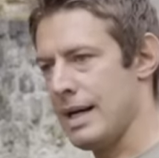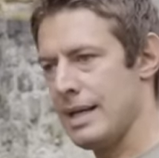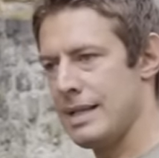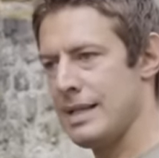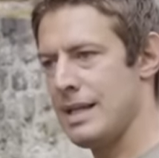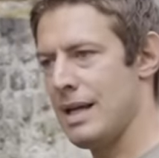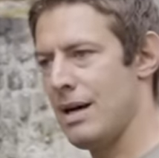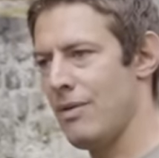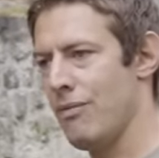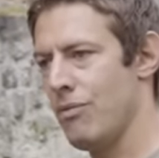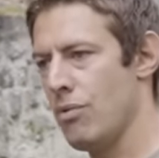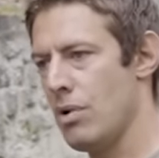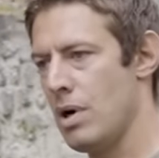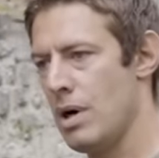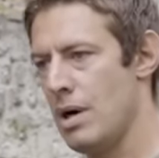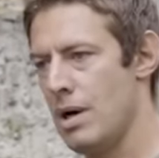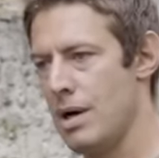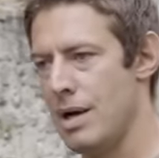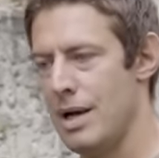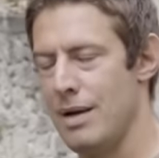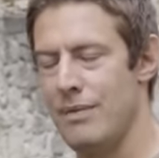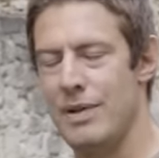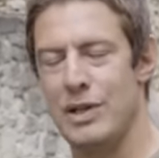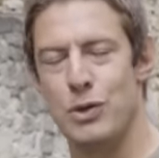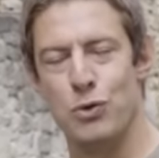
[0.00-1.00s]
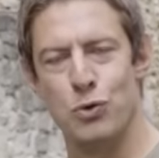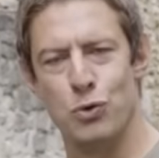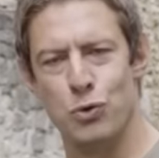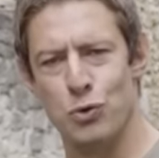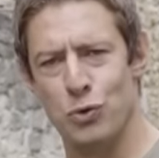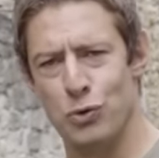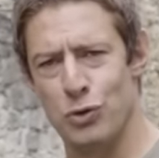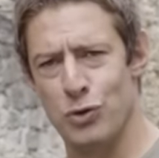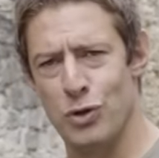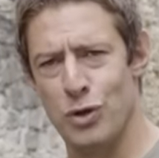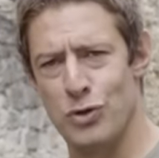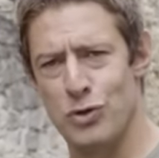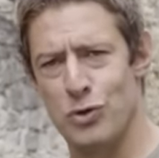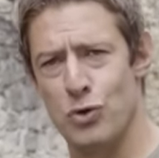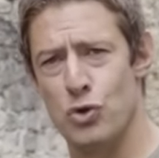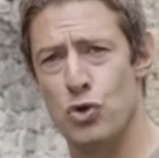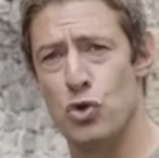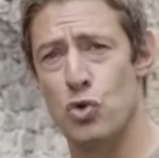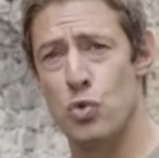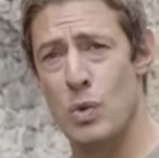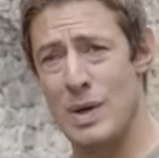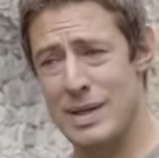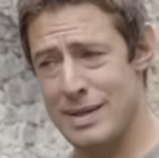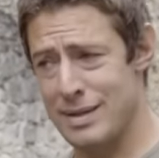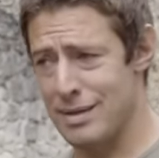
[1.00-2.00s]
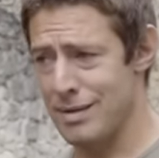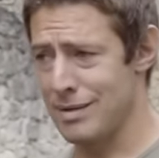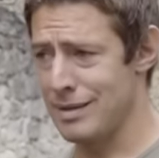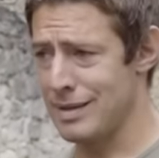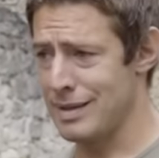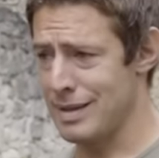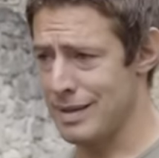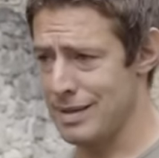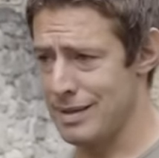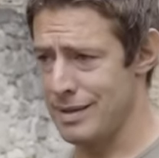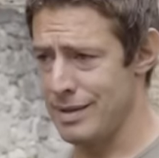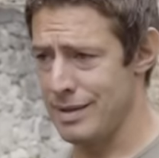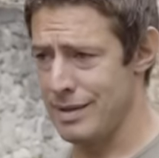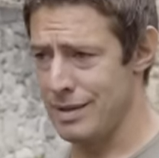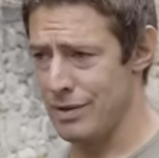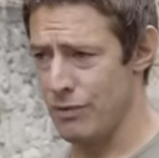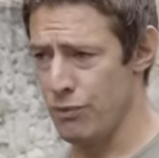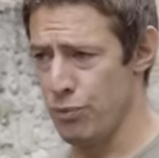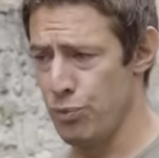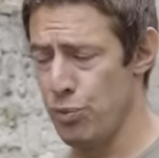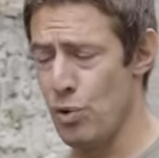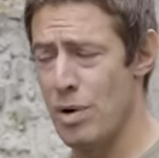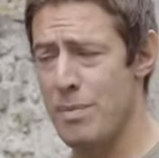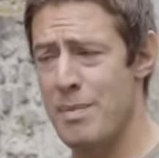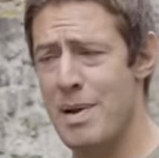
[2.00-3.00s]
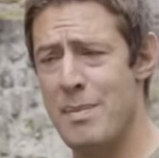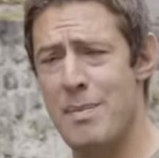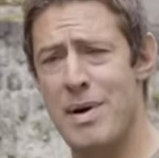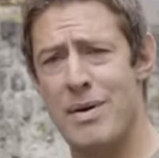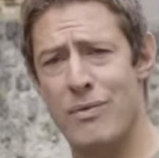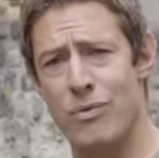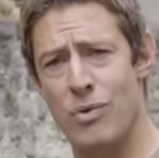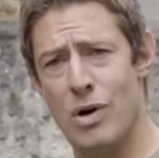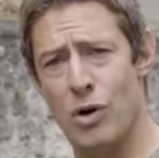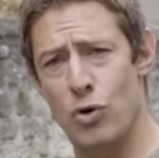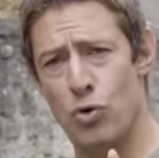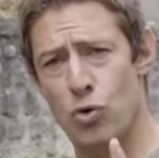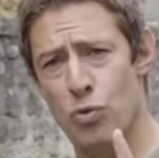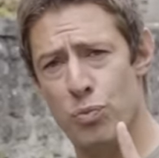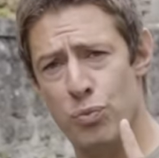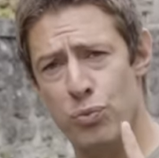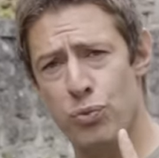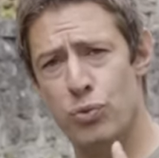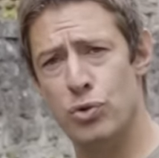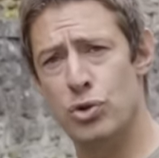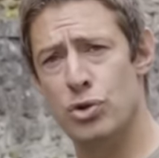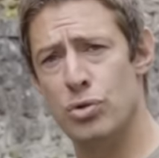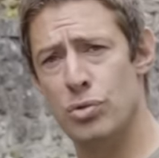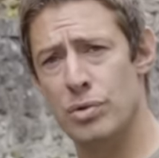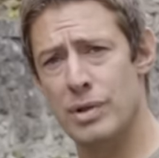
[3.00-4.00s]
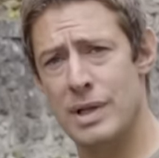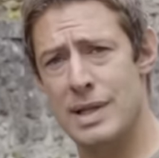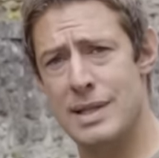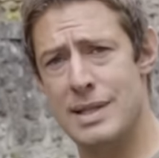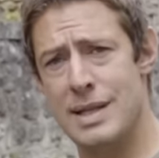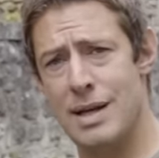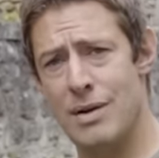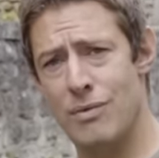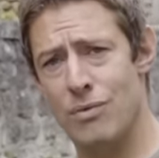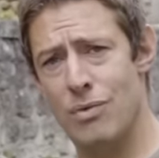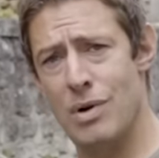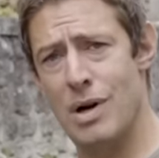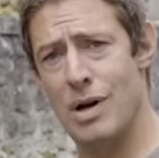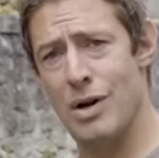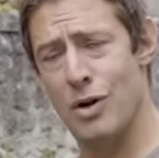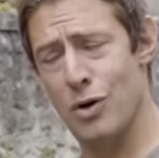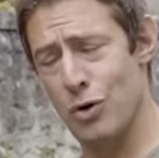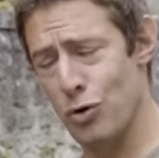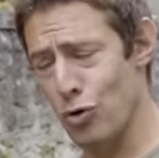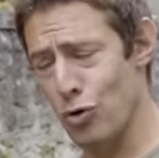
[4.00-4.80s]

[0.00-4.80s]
réservoir avec une contenance de 75 litres. Vous pouvez même avoir le bouchon de réservoir